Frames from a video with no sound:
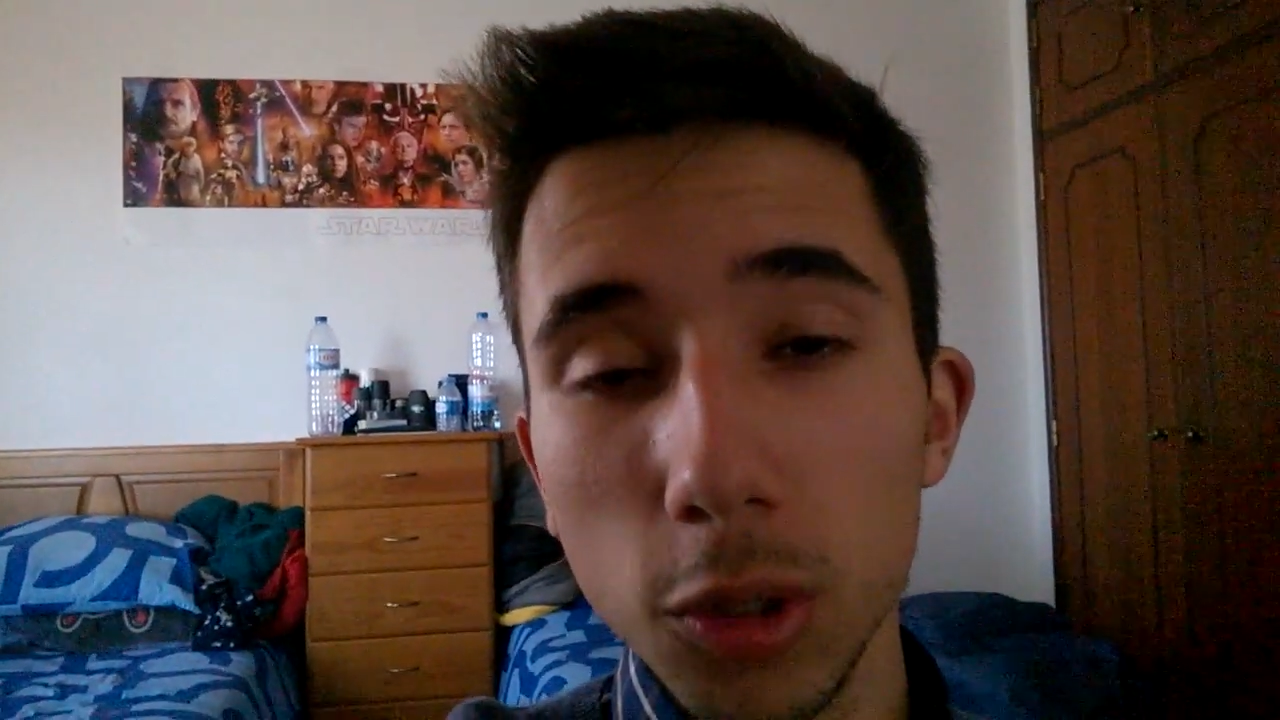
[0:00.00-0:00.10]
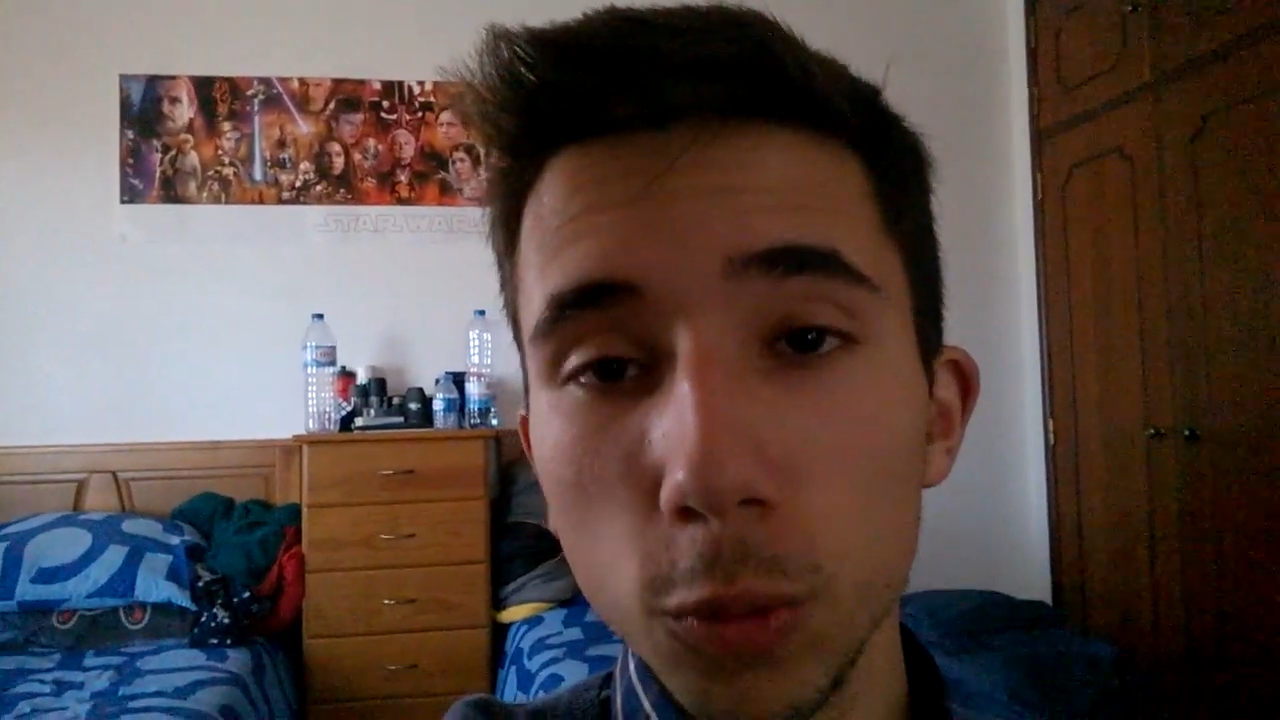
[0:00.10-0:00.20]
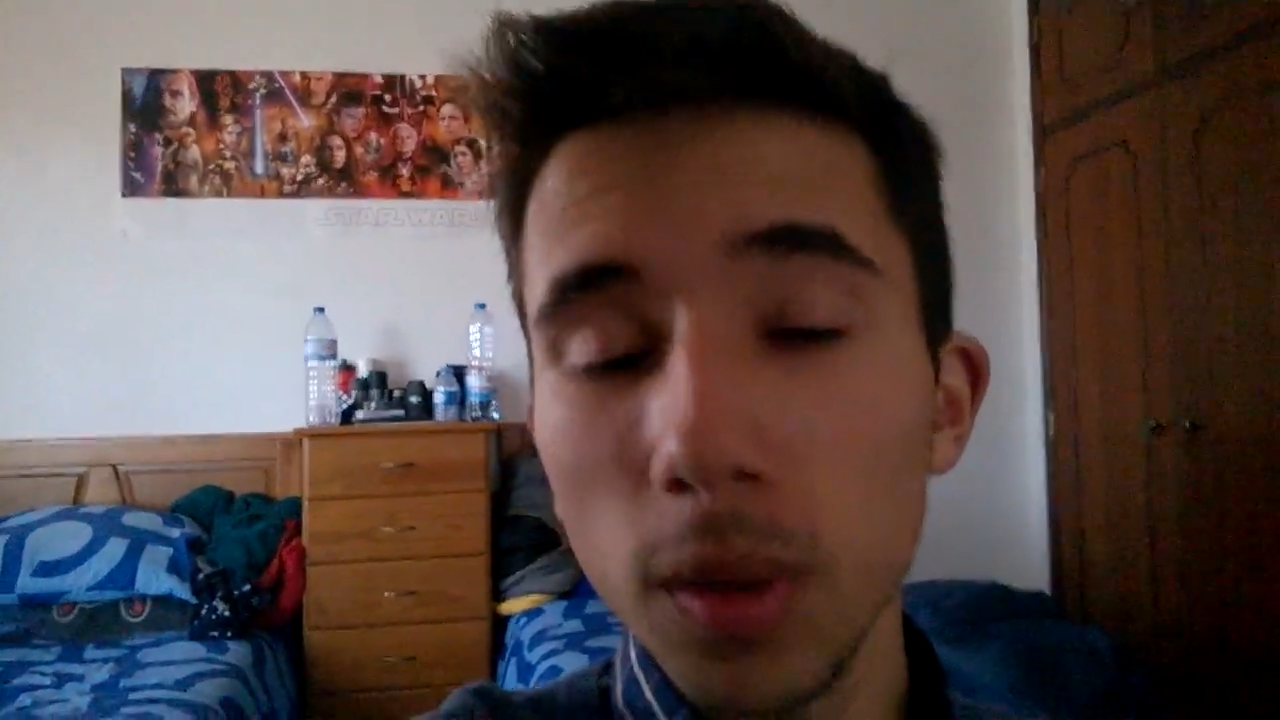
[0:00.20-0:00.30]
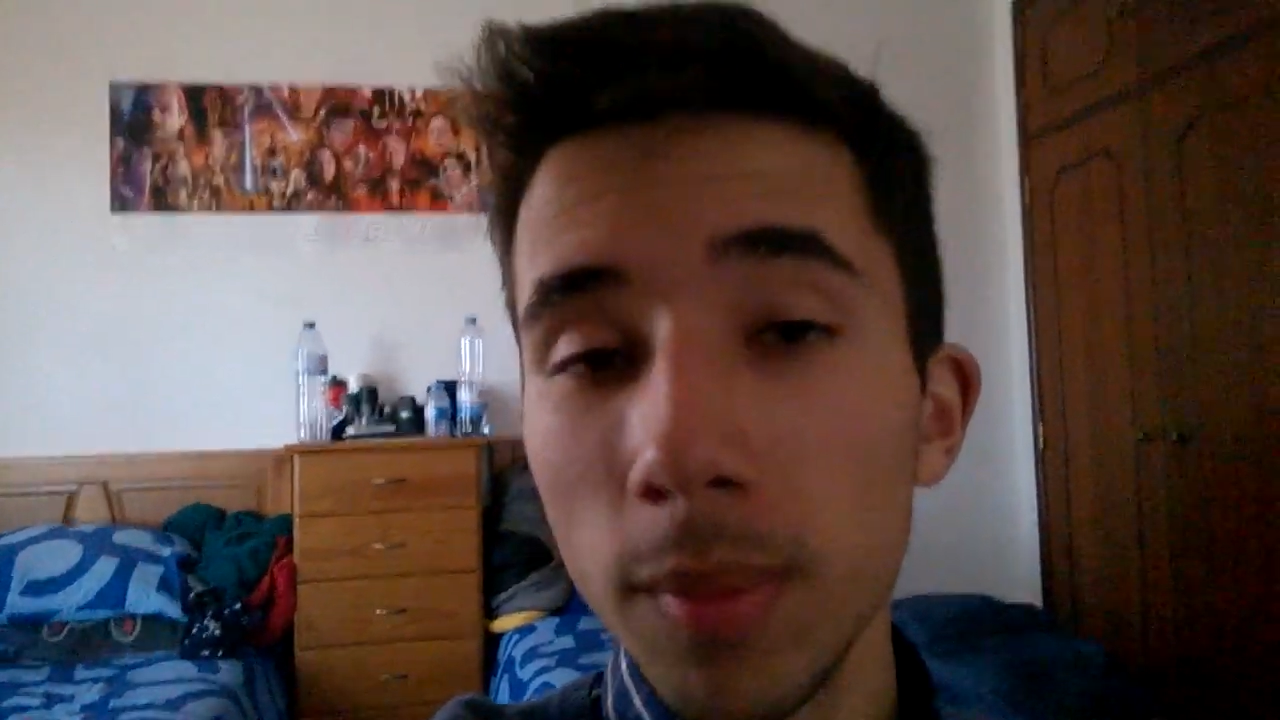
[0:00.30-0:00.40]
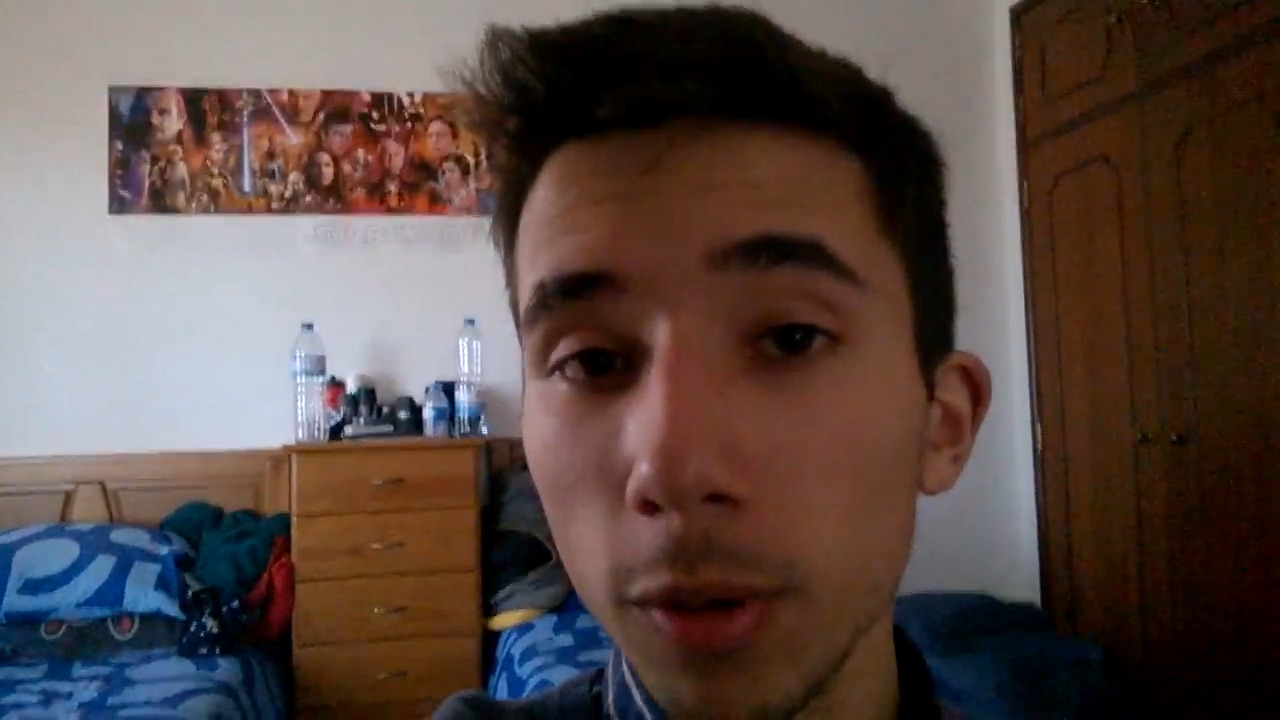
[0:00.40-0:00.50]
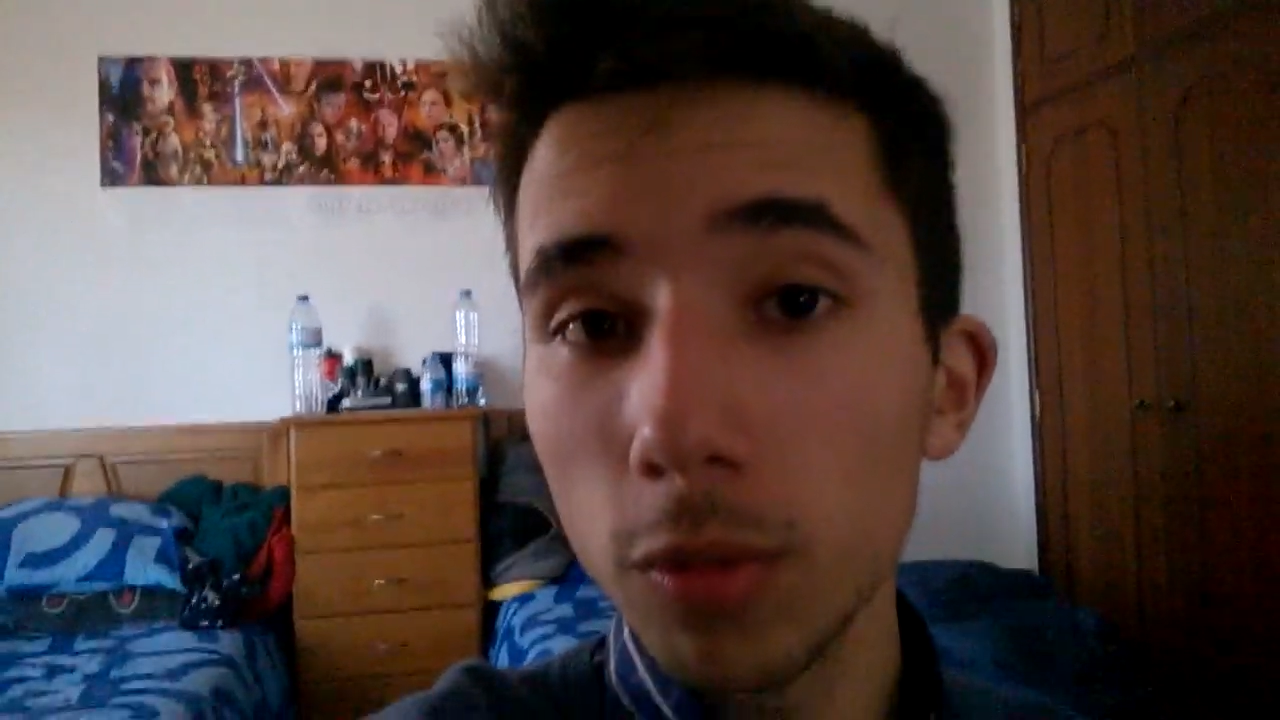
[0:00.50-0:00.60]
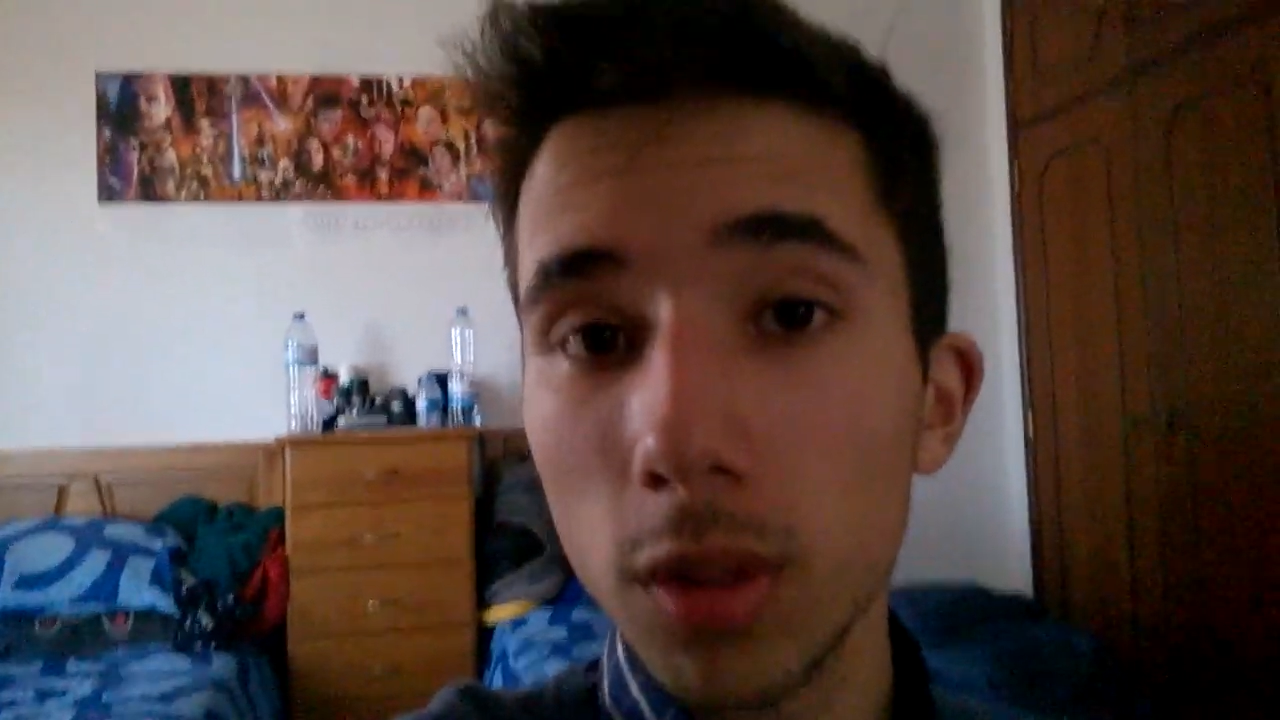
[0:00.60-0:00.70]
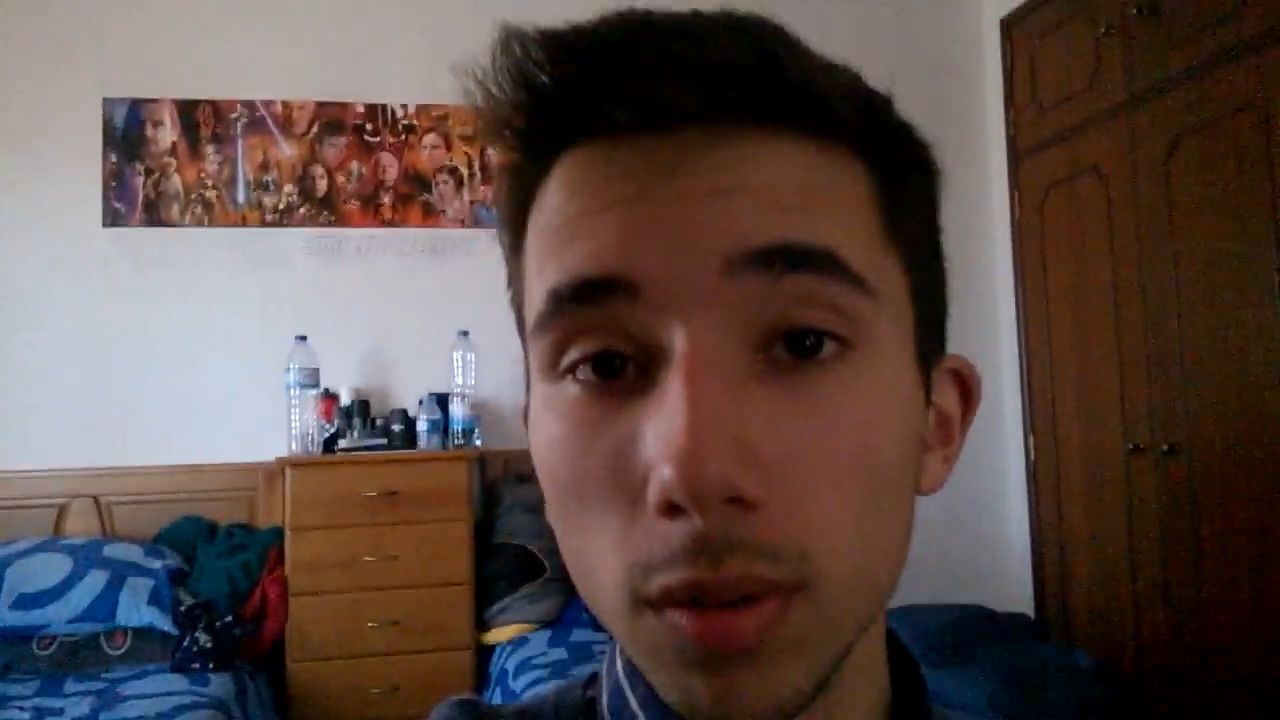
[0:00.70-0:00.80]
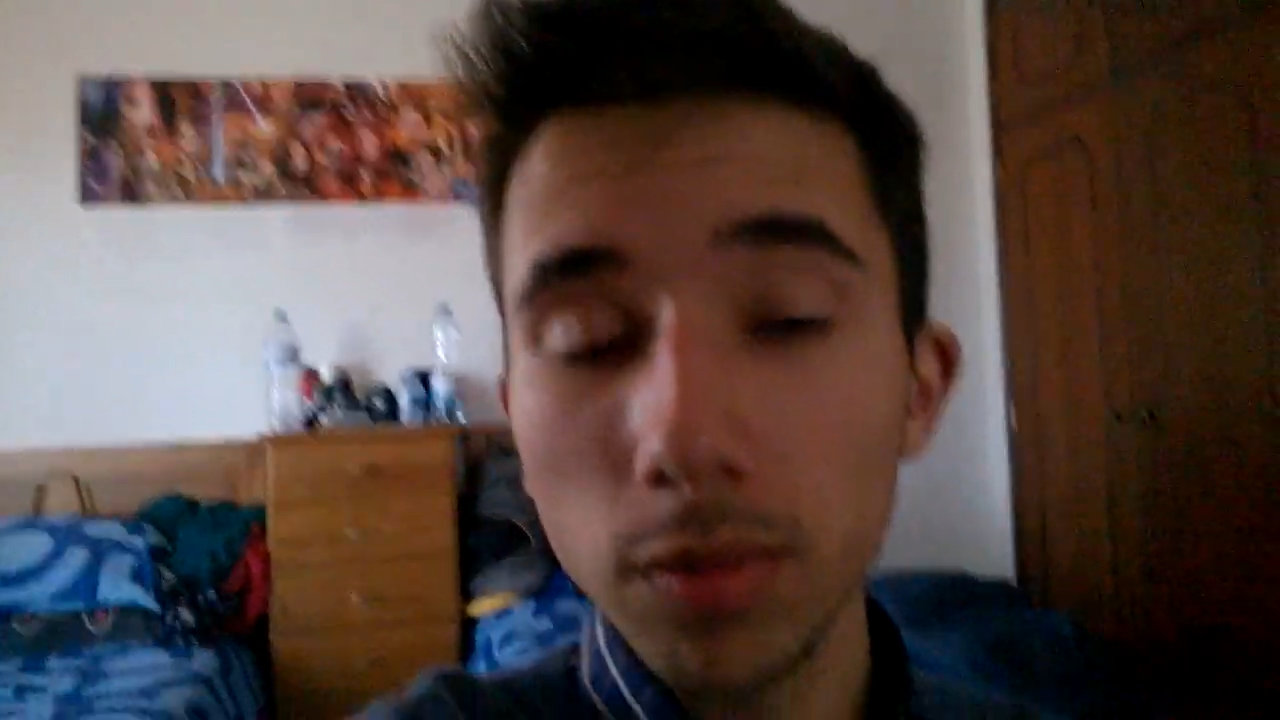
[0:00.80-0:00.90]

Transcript: espero bem que o céu